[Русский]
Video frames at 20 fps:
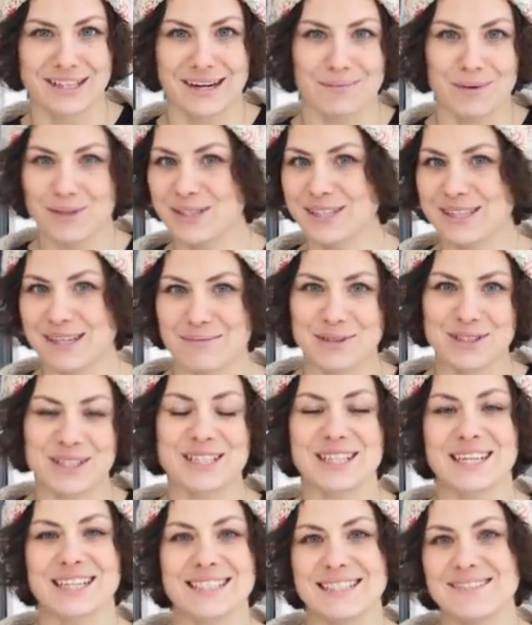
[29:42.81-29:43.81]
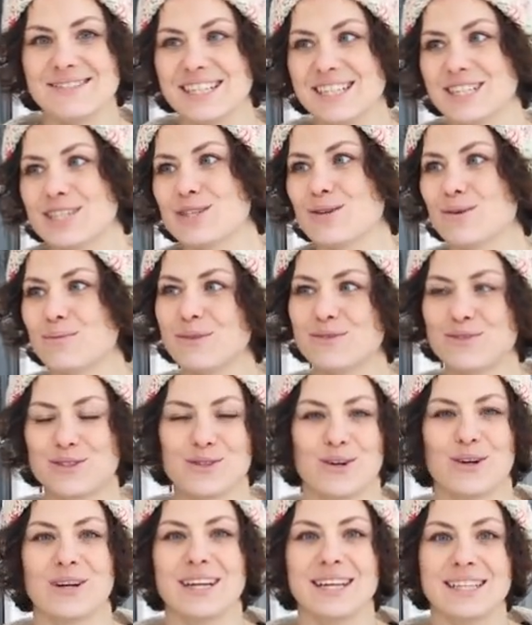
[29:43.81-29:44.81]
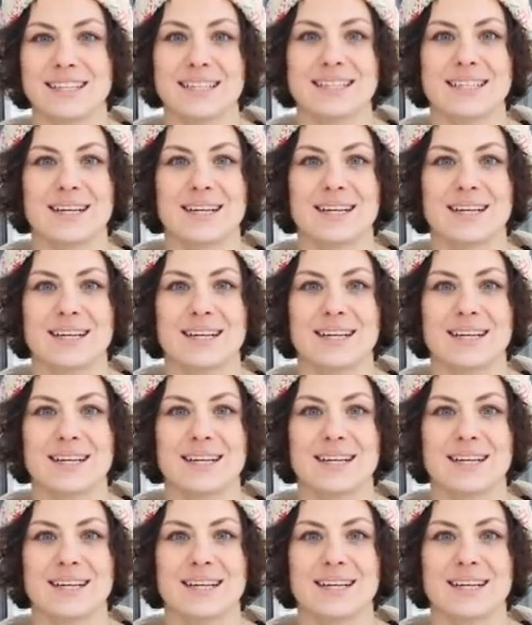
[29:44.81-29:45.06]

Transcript: работать, работать активнее, чтобы все это